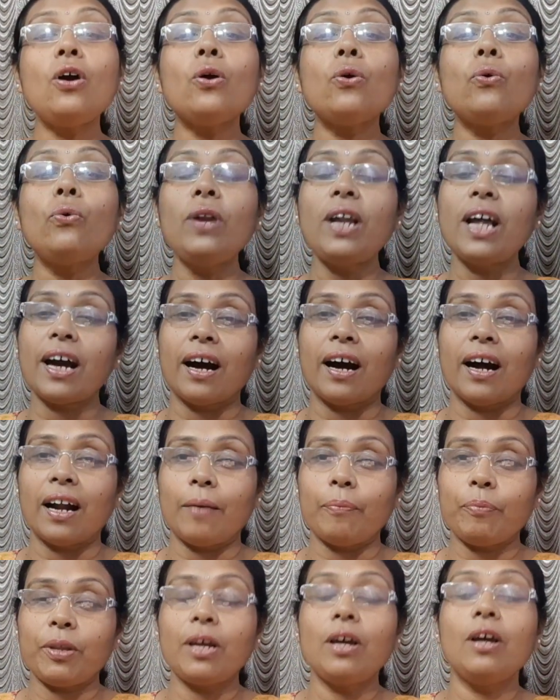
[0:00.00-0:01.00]
কুলেখাড়া
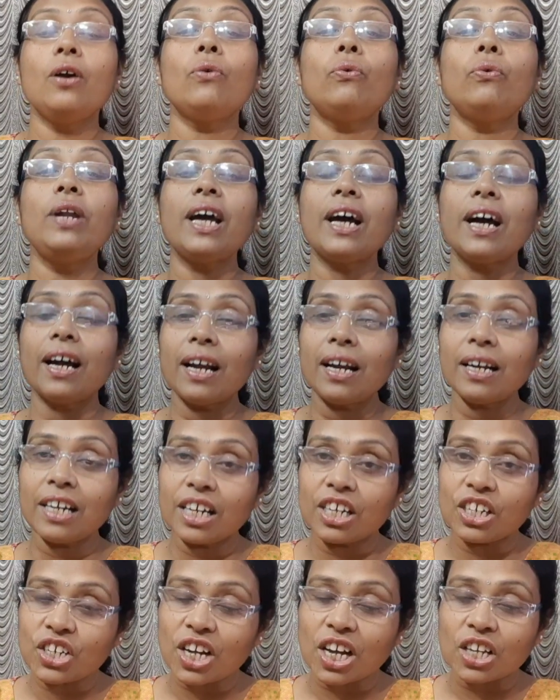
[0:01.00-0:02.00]
কুলেখাড়ার কী
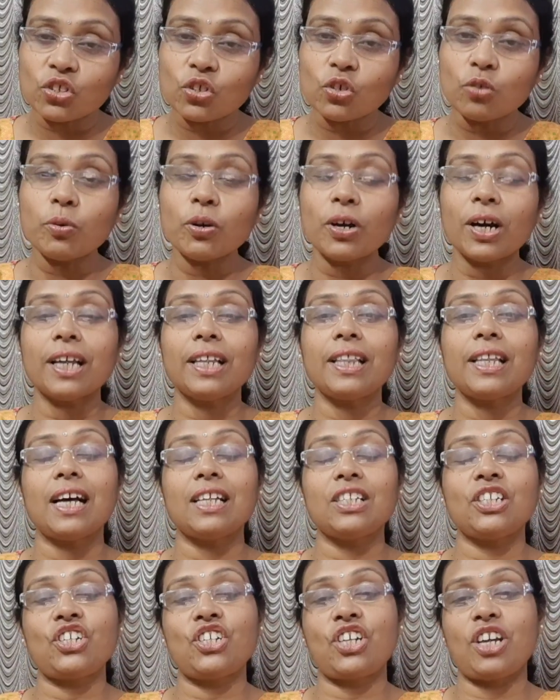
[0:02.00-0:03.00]
কী স্বাস্থ্য উপকারিতা
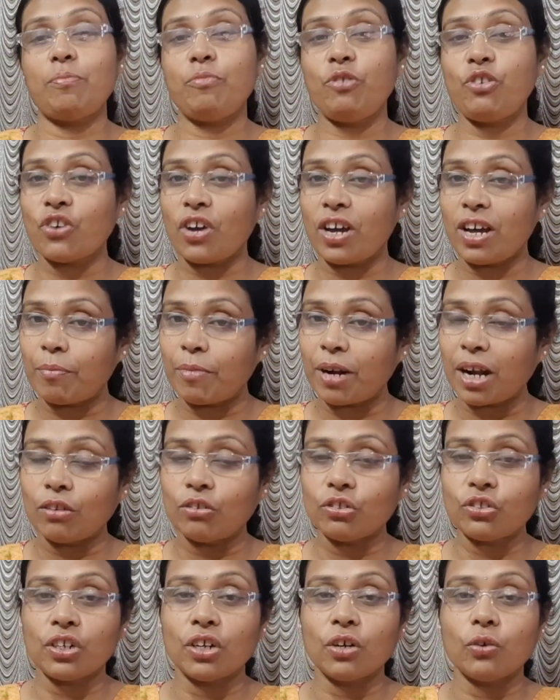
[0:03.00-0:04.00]
আছে সেই বিষয়ে আমরা
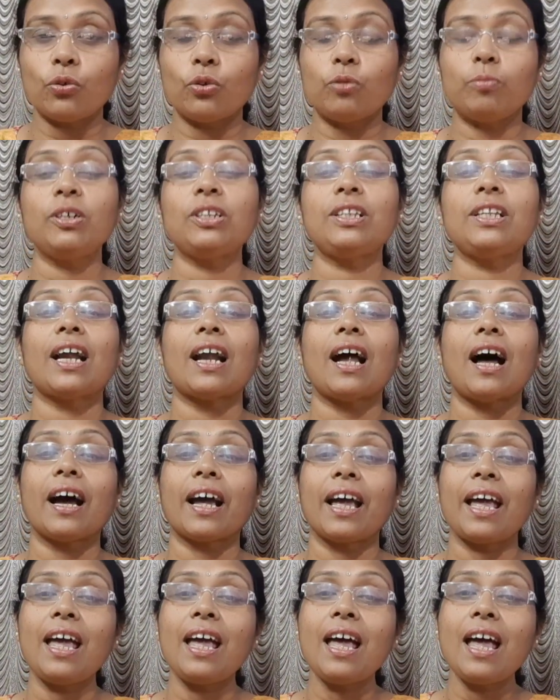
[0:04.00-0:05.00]
আলোচনা করব তার
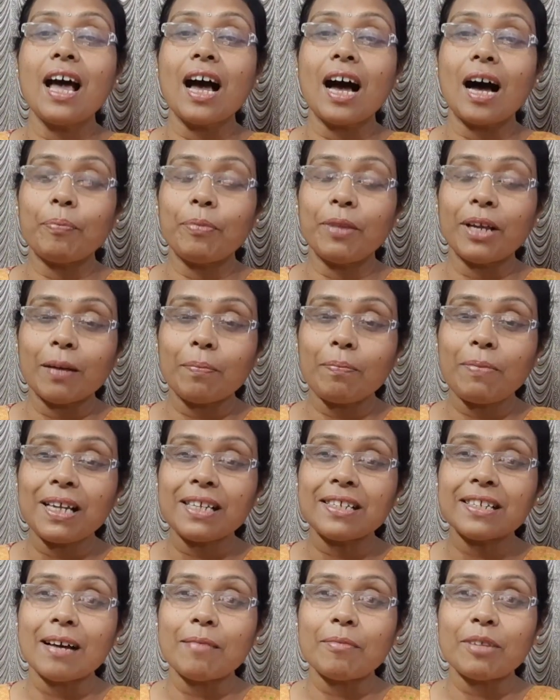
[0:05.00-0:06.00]
আগে আপনারা প্লিজ
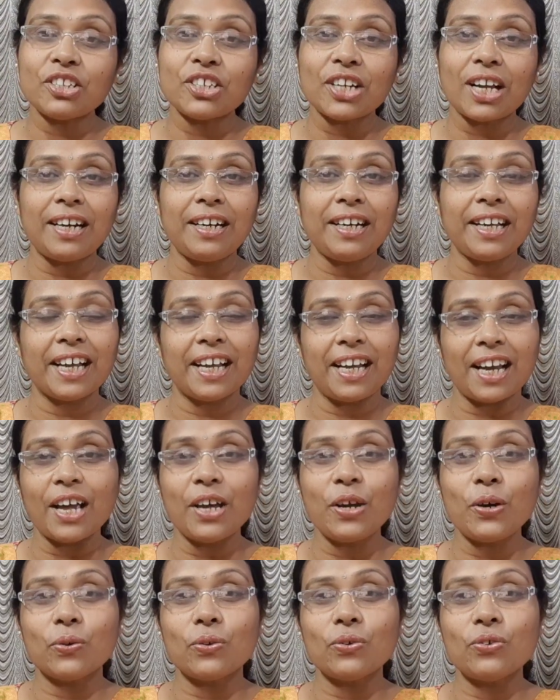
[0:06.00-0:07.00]
আমার চ্যানেলটিকে লাইক
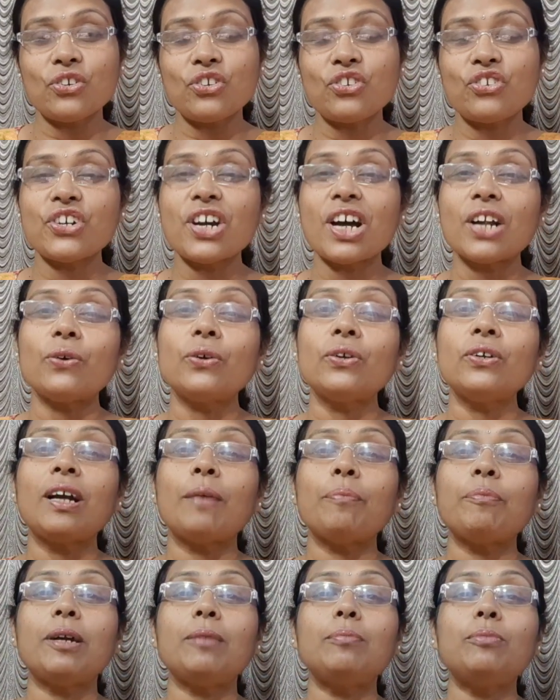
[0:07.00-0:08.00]
করুন শেয়ার করুন
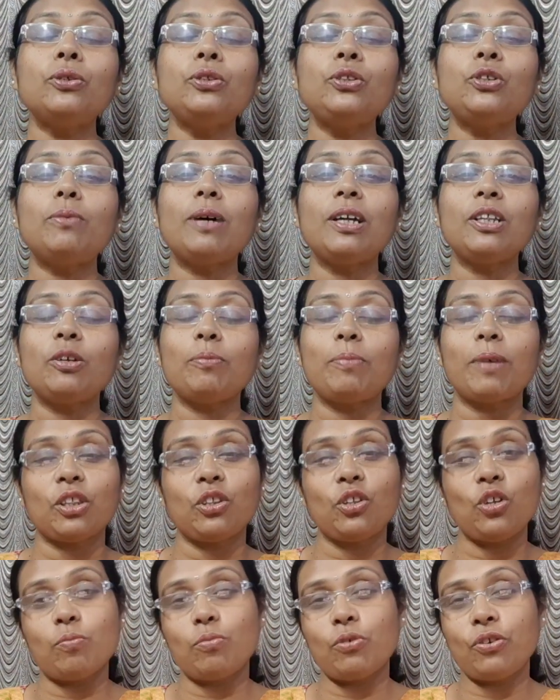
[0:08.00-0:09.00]
আপনার বন্ধু বান্ধব
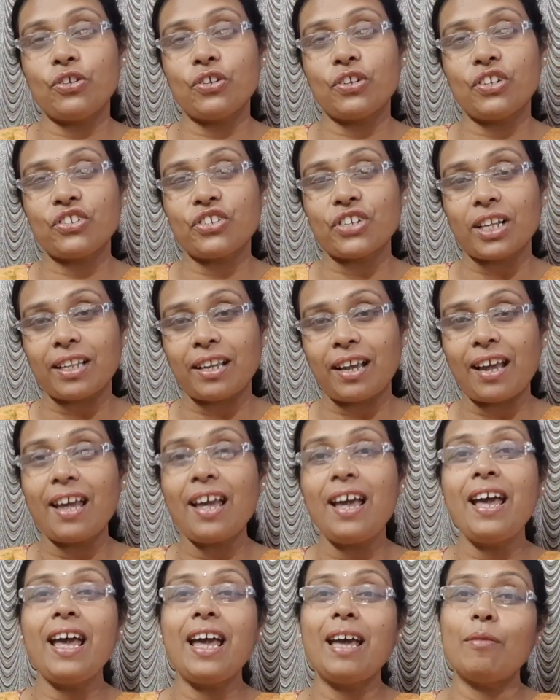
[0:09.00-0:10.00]
আত্মীয় পরিজনের সাথে
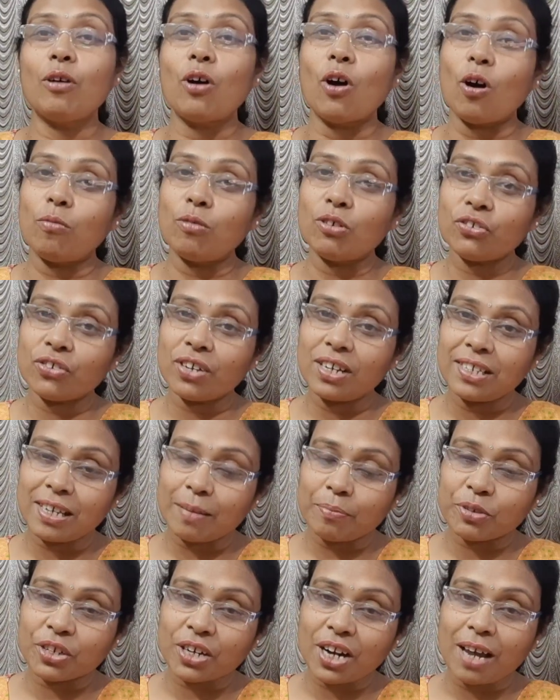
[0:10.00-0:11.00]
এবং অবশ্যই
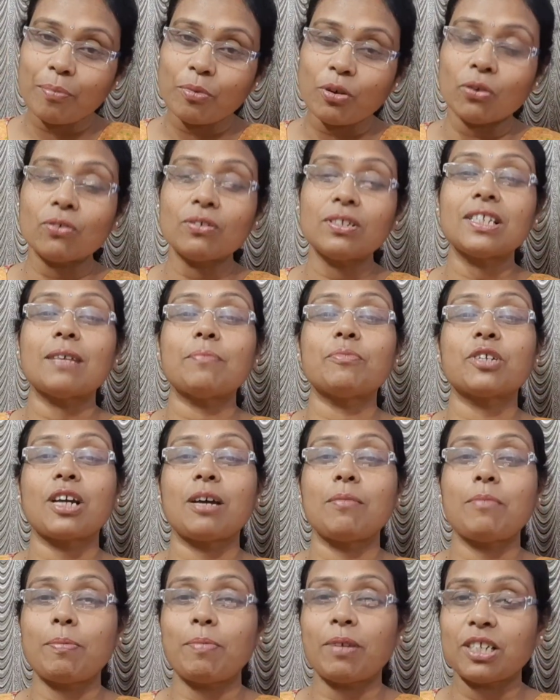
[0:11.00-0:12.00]
সাবস্ক্রাইব করুন
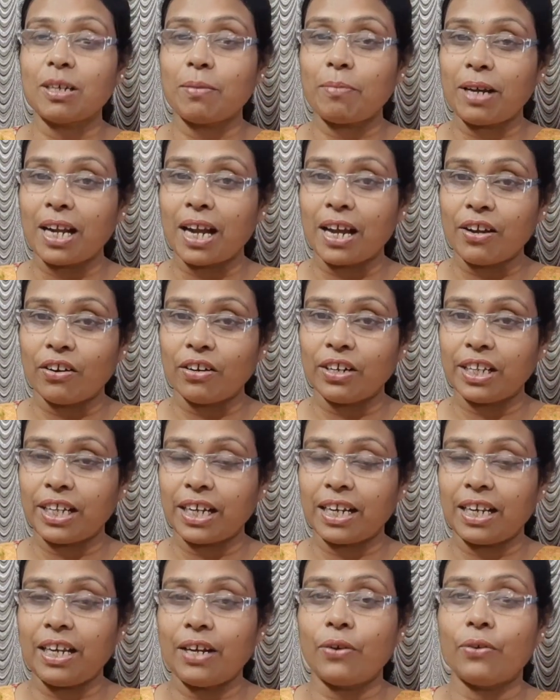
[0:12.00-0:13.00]
সাবস্ক্রাইবের পাশে বেল আইকনটিতে
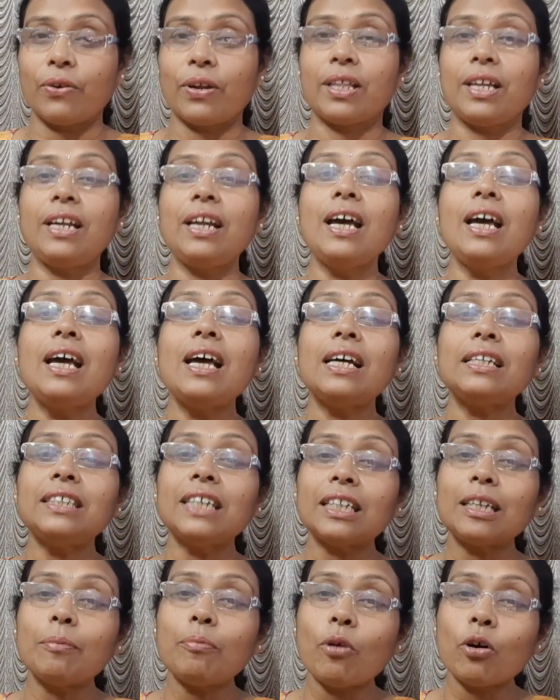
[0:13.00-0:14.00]
ক্লিক করে দিন
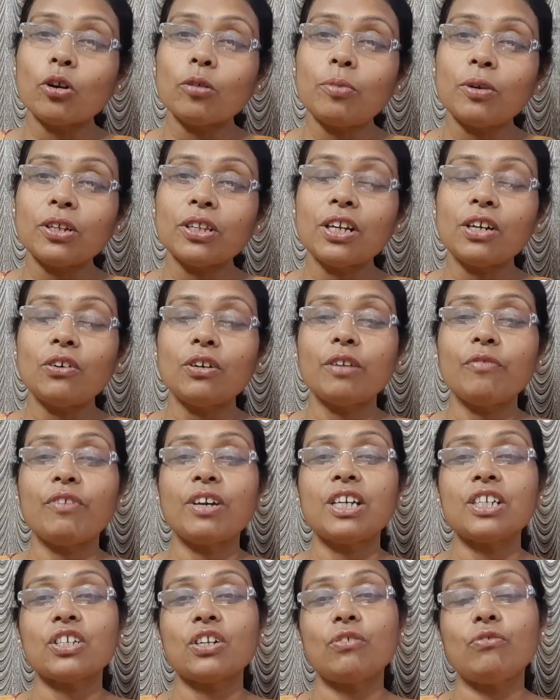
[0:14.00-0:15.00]
যাতে পরবর্তী
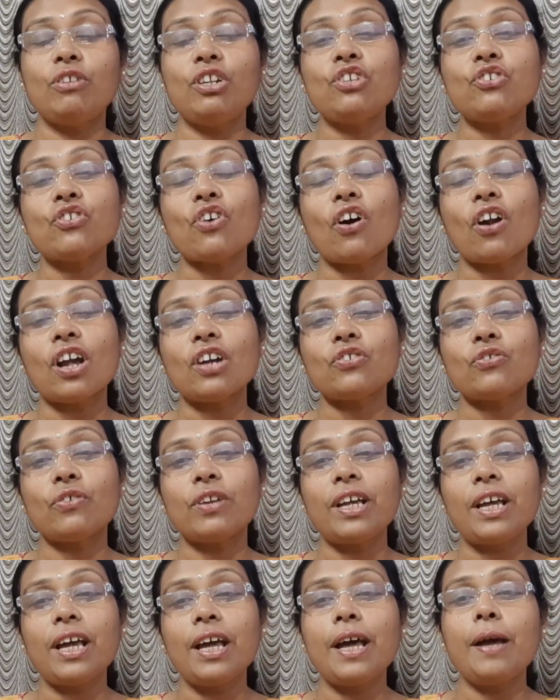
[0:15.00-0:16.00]
নোটিফিকেশনগুলি সরাসরি
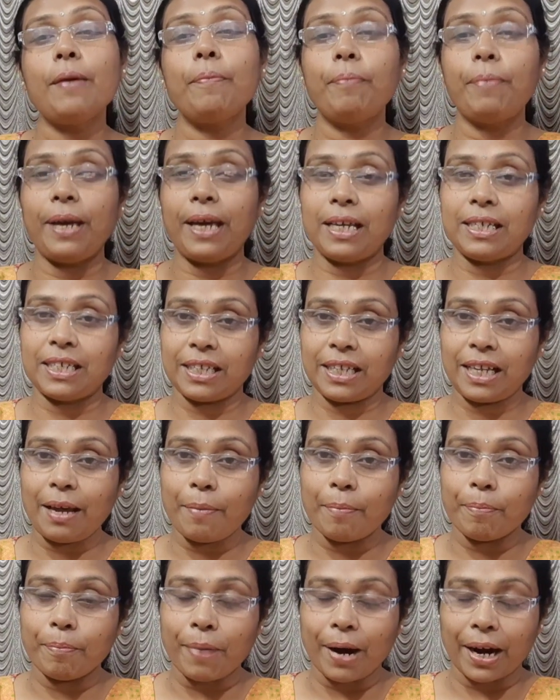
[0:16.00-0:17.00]
পেয়ে যেতে
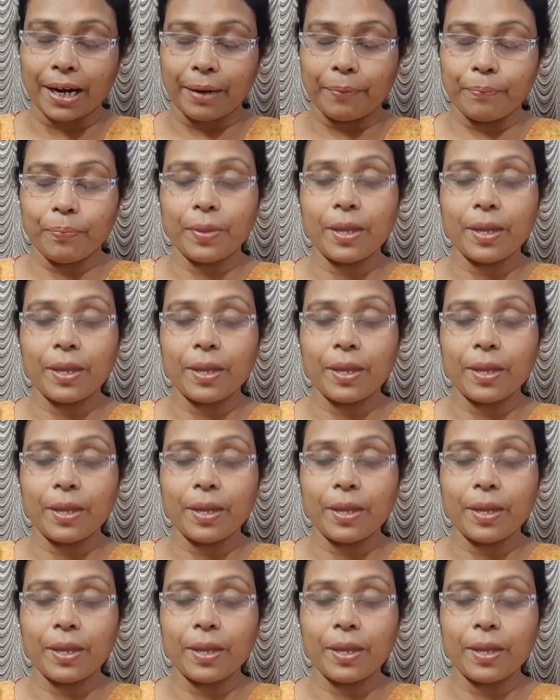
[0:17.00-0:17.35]
পারে